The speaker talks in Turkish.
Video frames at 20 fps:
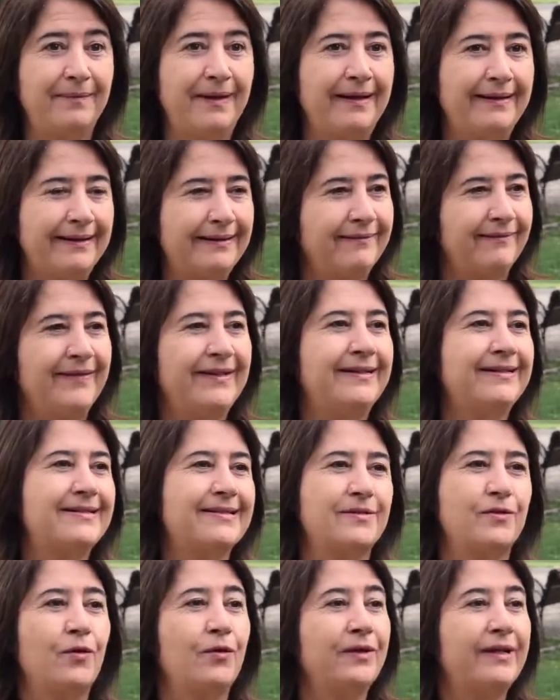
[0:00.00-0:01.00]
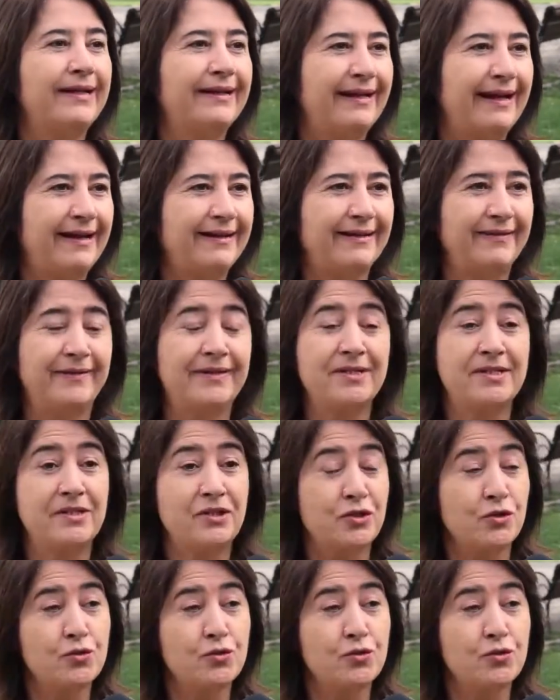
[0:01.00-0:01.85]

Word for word: Hani verirsin örnekler de verirsin.